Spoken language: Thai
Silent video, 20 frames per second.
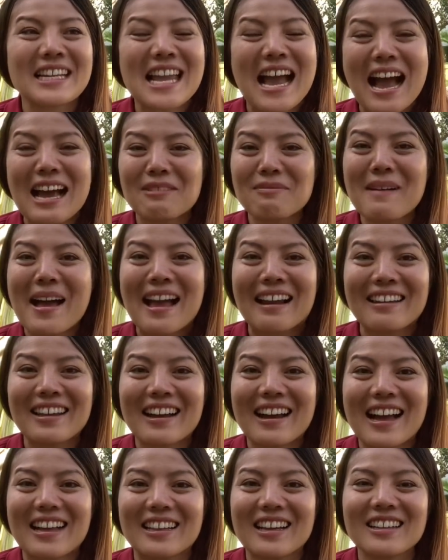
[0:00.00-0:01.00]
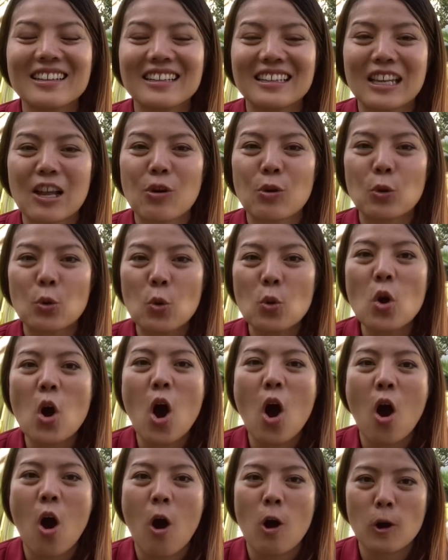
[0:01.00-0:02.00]
ยาทมากเลยค่ะ ถ้าเกิดเราลุก
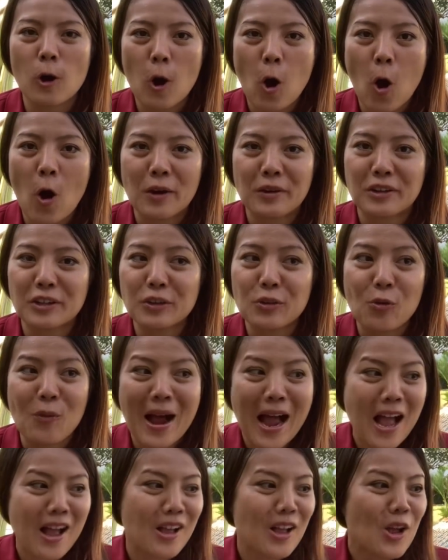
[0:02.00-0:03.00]
ออกก่อนหรือว่า